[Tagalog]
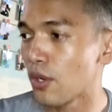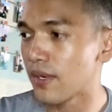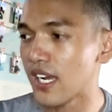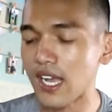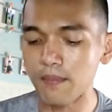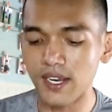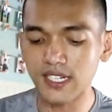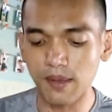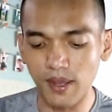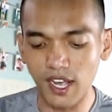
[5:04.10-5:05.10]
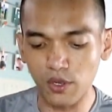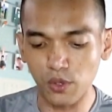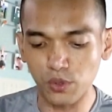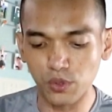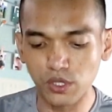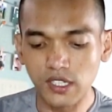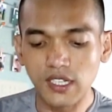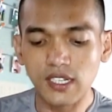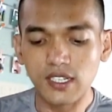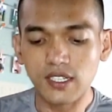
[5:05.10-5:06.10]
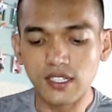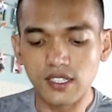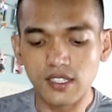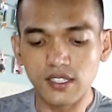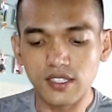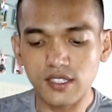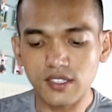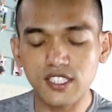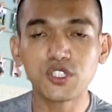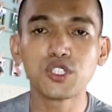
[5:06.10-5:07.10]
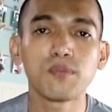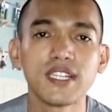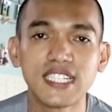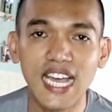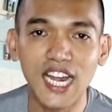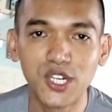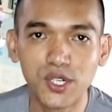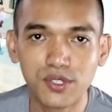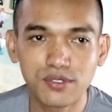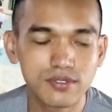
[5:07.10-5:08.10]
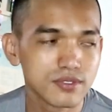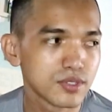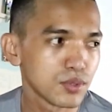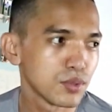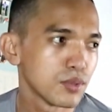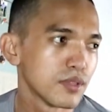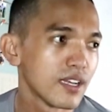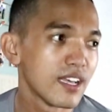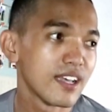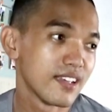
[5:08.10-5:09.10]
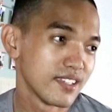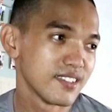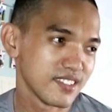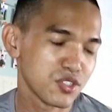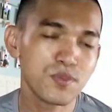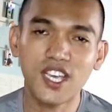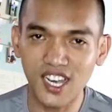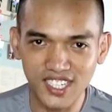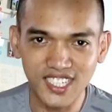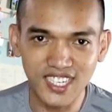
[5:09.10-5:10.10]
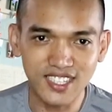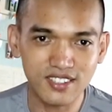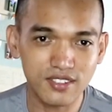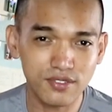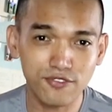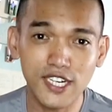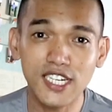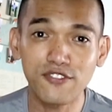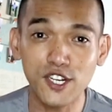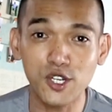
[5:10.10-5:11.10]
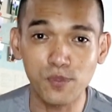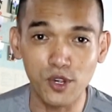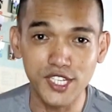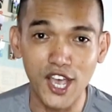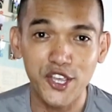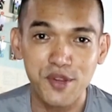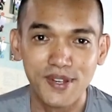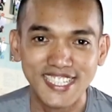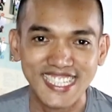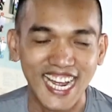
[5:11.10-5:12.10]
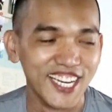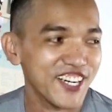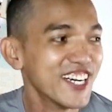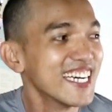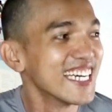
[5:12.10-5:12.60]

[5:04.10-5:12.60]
sobrang abang na abang ako kung sino yung mananalo. So, to be honest, feel na feel ko po na ako yung mananalo.